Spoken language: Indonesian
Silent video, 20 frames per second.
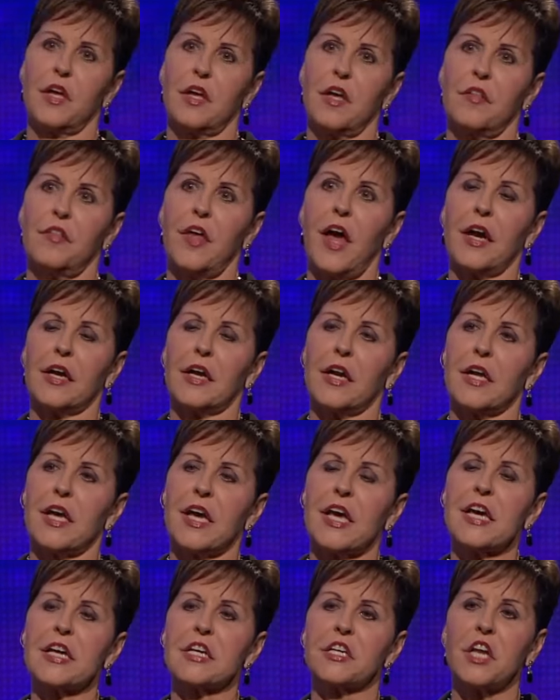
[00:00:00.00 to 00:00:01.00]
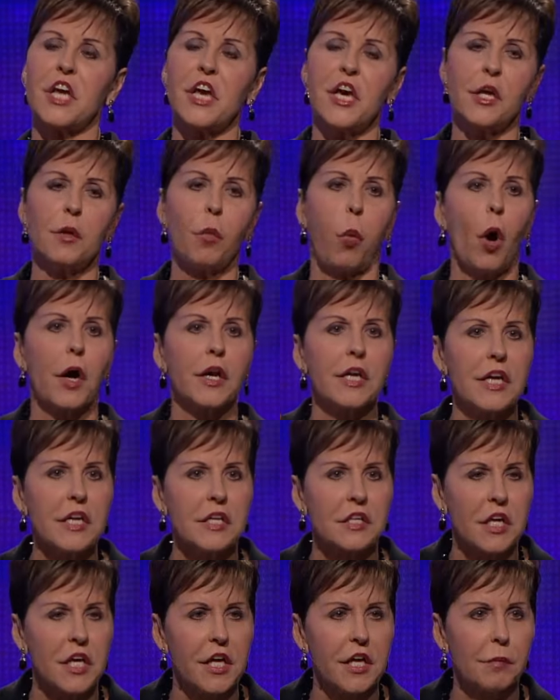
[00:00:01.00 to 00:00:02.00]
Saul melakukan hal
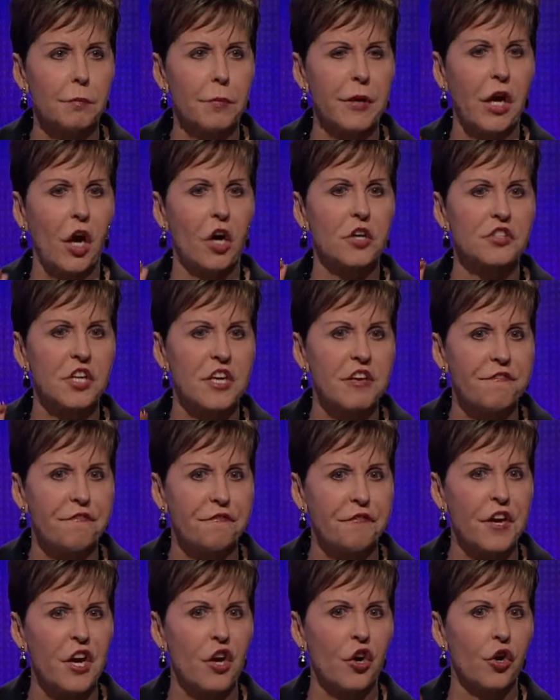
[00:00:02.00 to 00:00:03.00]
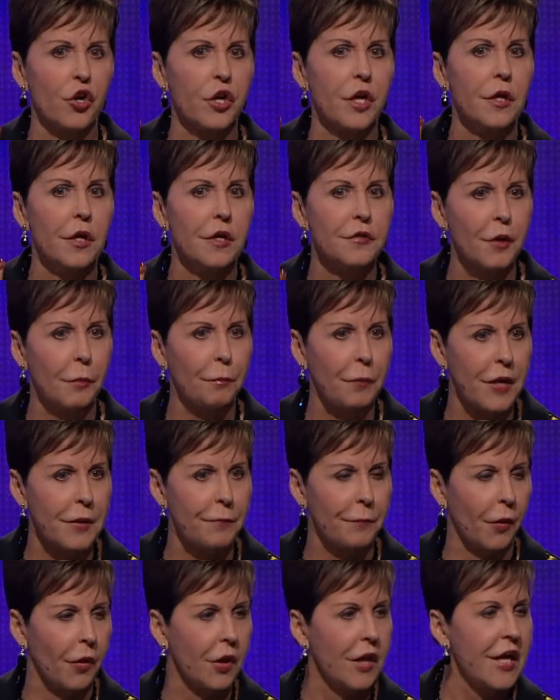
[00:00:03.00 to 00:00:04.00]
itu karena ia takut pada rakyat.
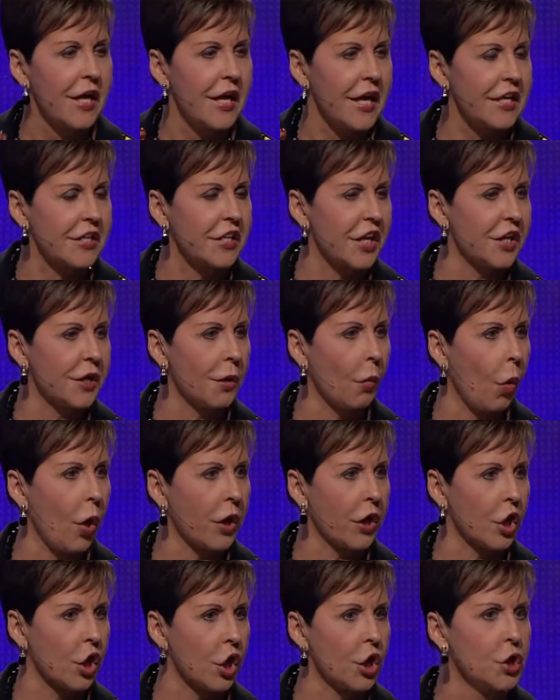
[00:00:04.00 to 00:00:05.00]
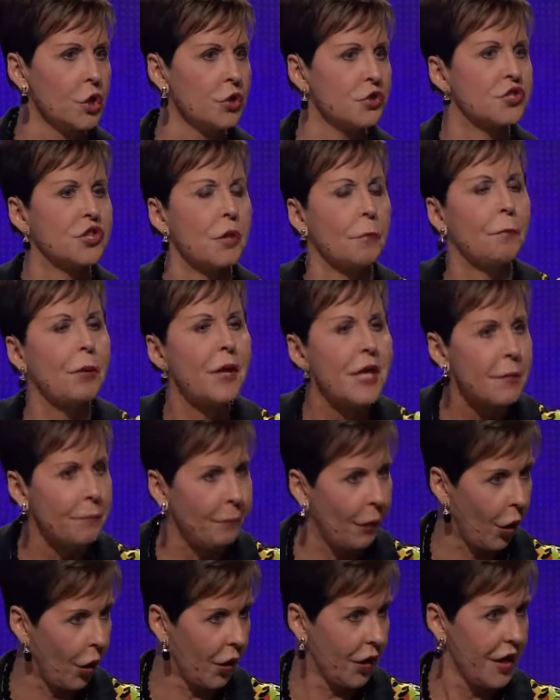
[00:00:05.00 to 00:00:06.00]
Ia tidak mau kehilangan rakyat,
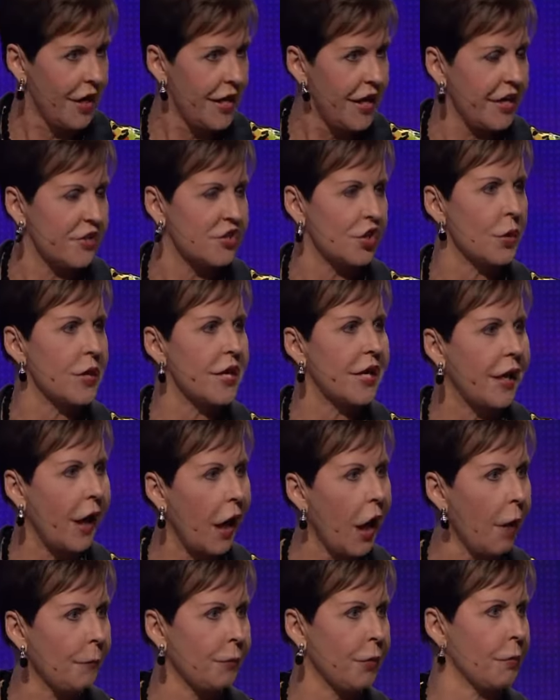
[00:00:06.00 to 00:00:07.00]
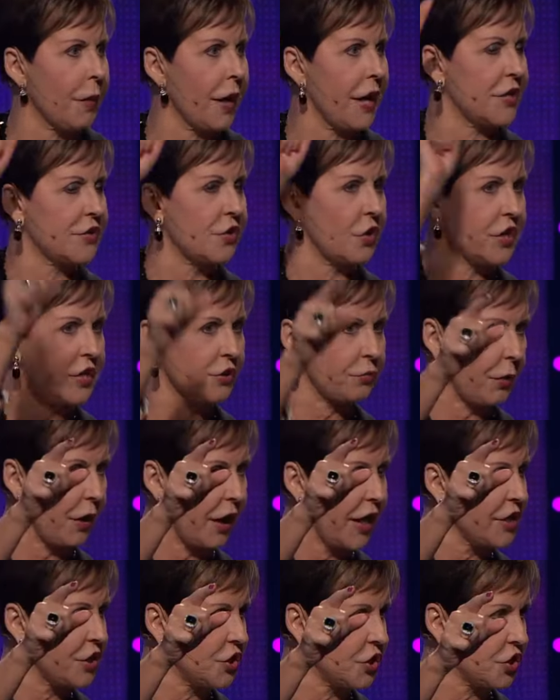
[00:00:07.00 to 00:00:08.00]
jadi ia kompromikan hubungannya
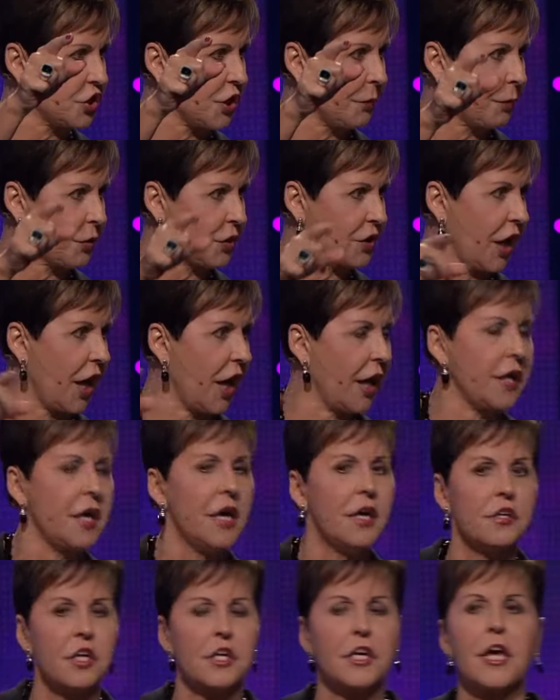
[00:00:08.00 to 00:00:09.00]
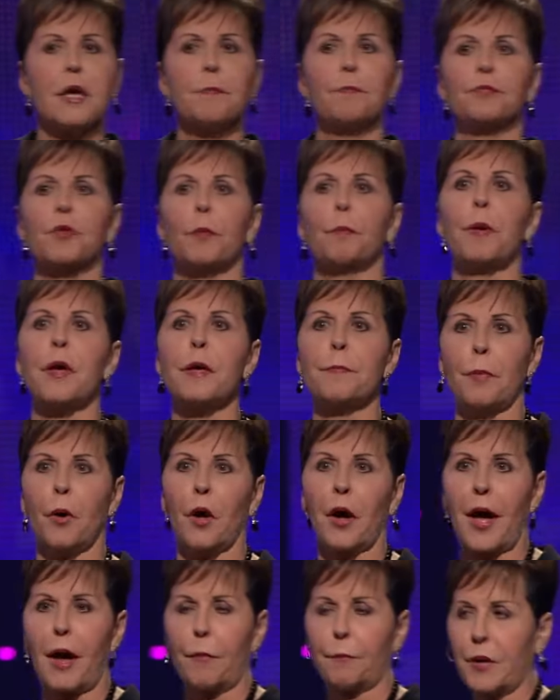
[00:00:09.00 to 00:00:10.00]
dengan Allah untuk membuat rakyat
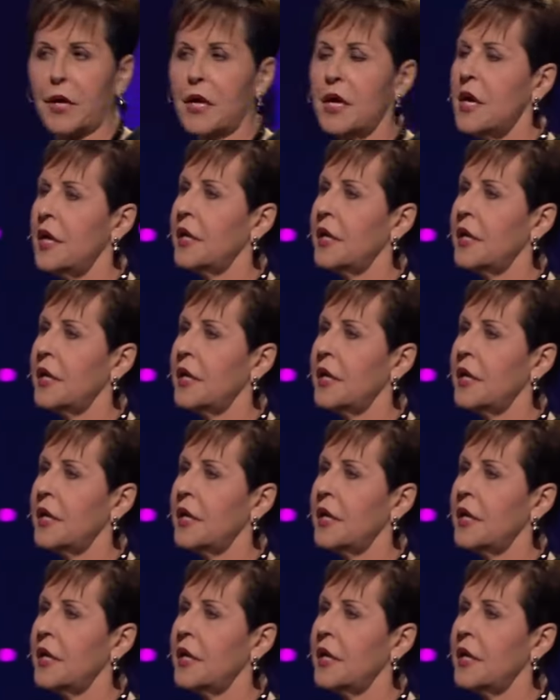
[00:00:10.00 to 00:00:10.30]
senang.